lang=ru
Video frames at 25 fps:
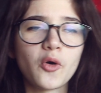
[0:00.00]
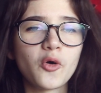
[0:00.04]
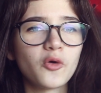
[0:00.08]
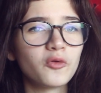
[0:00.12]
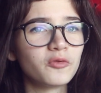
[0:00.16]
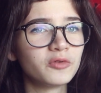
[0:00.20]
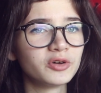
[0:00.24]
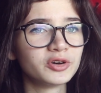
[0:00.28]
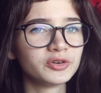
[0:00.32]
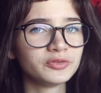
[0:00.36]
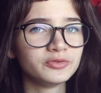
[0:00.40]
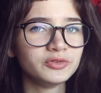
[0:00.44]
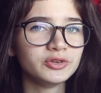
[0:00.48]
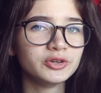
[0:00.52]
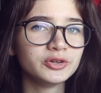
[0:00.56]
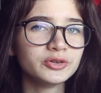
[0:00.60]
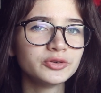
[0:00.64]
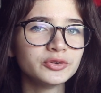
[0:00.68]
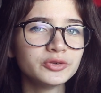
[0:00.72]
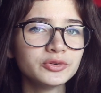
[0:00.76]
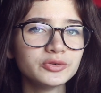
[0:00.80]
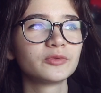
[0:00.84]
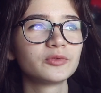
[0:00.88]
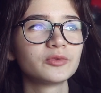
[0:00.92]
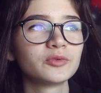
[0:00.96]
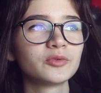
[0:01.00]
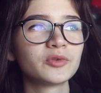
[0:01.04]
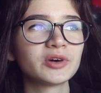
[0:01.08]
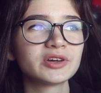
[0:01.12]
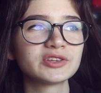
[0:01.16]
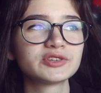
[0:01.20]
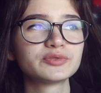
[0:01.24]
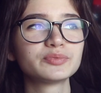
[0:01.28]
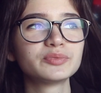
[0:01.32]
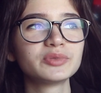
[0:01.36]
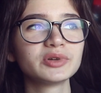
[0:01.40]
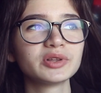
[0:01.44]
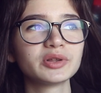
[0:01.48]
overview, у
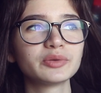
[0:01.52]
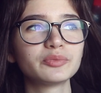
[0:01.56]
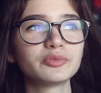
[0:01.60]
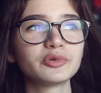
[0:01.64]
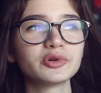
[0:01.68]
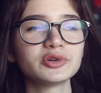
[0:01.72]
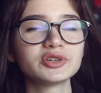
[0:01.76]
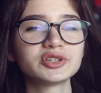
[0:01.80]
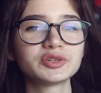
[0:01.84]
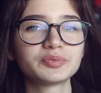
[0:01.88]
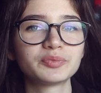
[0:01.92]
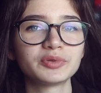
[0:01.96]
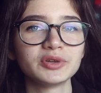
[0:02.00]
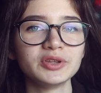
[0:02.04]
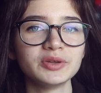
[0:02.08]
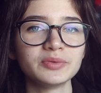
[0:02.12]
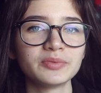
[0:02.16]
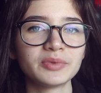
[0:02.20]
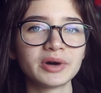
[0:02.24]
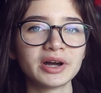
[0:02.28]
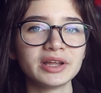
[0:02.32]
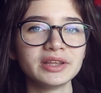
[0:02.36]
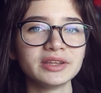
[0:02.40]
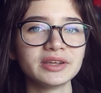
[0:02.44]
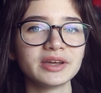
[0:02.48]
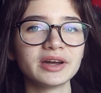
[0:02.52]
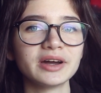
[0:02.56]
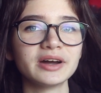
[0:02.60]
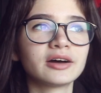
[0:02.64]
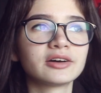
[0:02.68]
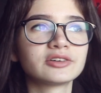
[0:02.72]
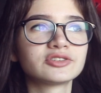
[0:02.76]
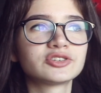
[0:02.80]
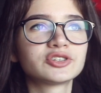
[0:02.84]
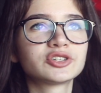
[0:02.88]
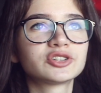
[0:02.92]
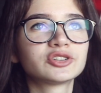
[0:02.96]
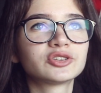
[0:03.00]
вас было больше понимания,
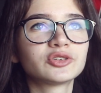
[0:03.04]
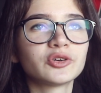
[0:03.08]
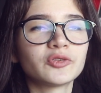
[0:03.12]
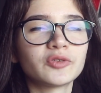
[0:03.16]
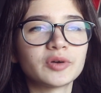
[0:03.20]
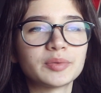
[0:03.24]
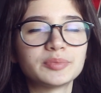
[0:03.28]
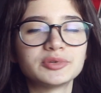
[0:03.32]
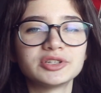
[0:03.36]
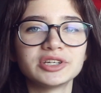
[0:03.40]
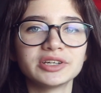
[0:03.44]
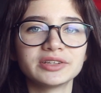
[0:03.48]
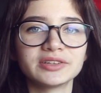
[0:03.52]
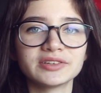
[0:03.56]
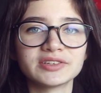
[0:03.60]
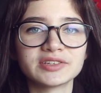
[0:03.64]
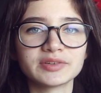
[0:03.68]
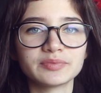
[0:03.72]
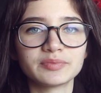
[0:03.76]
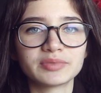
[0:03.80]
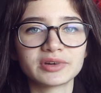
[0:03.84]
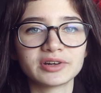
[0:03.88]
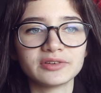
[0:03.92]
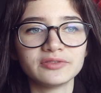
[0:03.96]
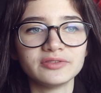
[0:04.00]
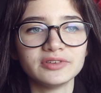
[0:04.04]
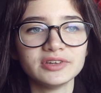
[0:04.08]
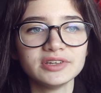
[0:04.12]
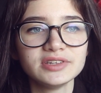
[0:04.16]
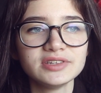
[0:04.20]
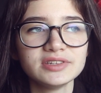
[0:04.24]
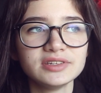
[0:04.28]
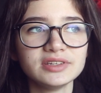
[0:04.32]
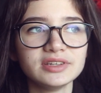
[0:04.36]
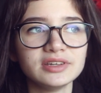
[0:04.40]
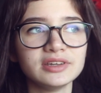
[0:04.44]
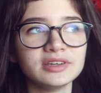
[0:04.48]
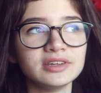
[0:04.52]
что вообще это за
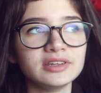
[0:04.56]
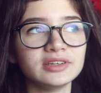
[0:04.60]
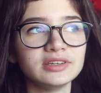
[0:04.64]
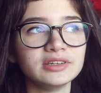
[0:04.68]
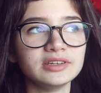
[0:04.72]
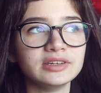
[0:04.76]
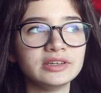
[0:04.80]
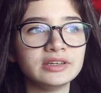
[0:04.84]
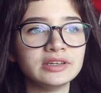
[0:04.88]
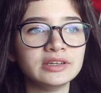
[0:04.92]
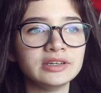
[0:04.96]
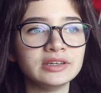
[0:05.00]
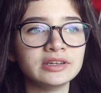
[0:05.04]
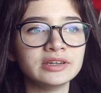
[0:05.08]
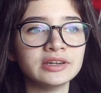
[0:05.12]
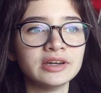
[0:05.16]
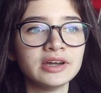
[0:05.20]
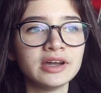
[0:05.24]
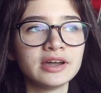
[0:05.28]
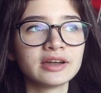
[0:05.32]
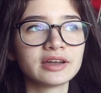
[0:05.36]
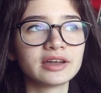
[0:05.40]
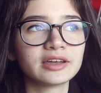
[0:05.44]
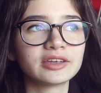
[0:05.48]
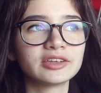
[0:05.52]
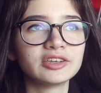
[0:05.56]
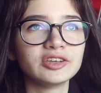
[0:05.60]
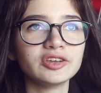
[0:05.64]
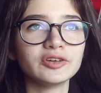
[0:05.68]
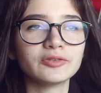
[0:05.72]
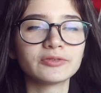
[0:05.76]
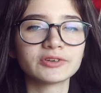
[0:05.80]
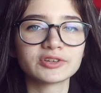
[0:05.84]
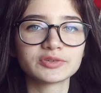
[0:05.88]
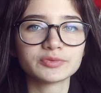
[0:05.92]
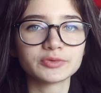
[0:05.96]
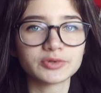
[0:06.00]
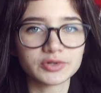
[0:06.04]
профессия и какие
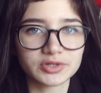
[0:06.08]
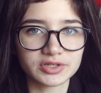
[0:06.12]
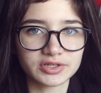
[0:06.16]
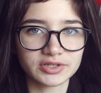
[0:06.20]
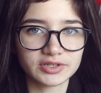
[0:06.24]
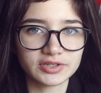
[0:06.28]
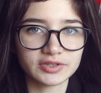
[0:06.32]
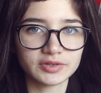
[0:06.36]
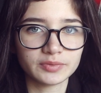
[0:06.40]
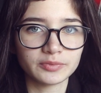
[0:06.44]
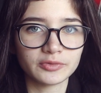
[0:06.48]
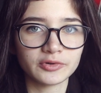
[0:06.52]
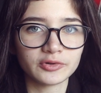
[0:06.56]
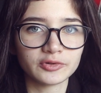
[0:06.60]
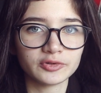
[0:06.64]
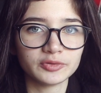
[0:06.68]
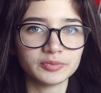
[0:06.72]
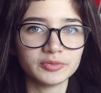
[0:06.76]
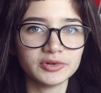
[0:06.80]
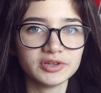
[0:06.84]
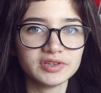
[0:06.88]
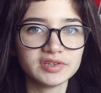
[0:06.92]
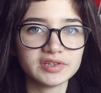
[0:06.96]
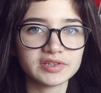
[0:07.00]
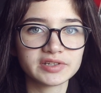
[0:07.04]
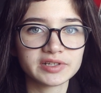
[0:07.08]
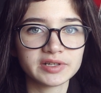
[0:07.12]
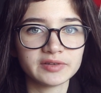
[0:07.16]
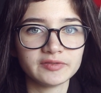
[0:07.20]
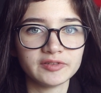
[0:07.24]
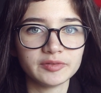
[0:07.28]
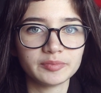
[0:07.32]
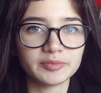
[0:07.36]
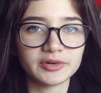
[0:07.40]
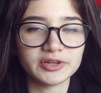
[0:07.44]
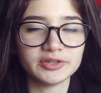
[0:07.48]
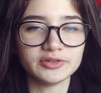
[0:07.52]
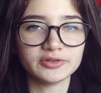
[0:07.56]
возможности могут быть, если
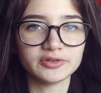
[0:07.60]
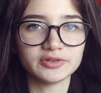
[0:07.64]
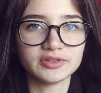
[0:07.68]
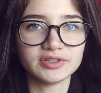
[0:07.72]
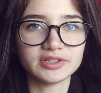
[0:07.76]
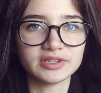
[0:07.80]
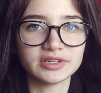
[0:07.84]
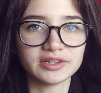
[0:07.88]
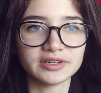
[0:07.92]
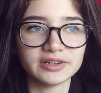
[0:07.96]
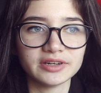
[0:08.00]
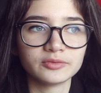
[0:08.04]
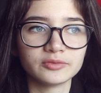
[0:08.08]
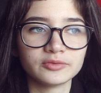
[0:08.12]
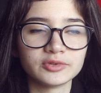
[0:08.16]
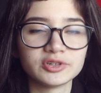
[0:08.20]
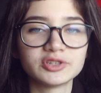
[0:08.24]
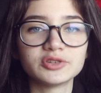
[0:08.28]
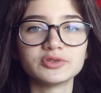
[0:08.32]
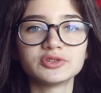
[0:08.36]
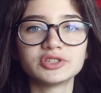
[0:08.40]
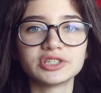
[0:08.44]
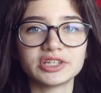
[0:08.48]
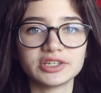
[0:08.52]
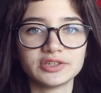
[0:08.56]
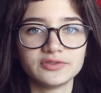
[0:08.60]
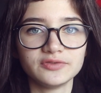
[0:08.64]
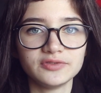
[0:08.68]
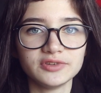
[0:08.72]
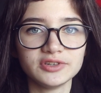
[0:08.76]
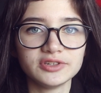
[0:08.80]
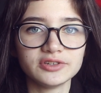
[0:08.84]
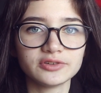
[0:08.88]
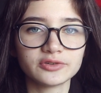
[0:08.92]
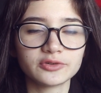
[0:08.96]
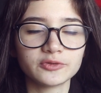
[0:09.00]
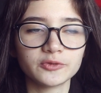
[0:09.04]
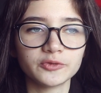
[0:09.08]
вы пойдете пойдете изучать
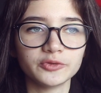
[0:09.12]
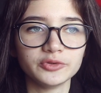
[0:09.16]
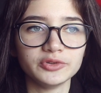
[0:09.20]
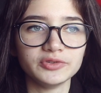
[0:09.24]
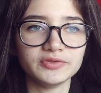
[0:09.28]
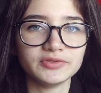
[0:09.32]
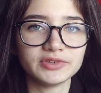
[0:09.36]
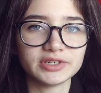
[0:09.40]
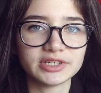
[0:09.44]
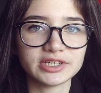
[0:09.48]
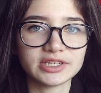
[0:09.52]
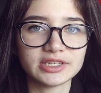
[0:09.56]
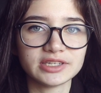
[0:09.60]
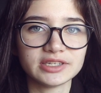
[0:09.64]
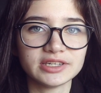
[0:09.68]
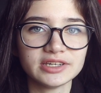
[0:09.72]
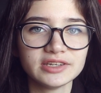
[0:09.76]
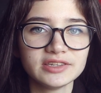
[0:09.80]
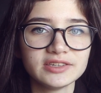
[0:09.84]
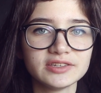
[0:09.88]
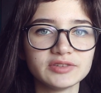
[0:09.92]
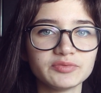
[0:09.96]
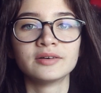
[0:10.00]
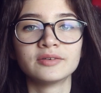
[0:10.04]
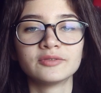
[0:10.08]
физику в университете.